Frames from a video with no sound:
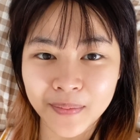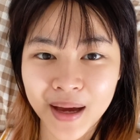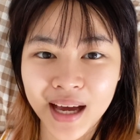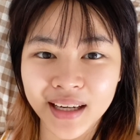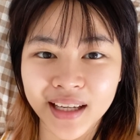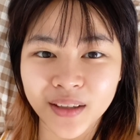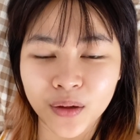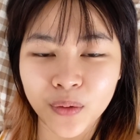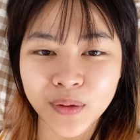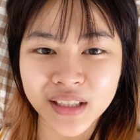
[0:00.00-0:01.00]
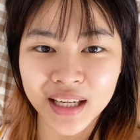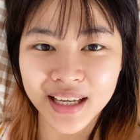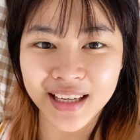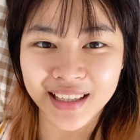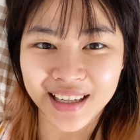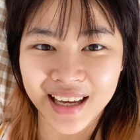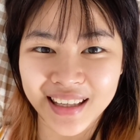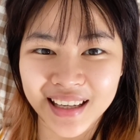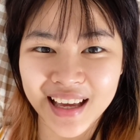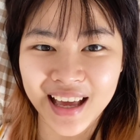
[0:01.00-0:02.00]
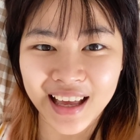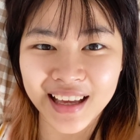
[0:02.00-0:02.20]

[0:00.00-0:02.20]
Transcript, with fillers: บ้างนะเดี๋ยวทุกคนจะได้เห็นกันนะคะ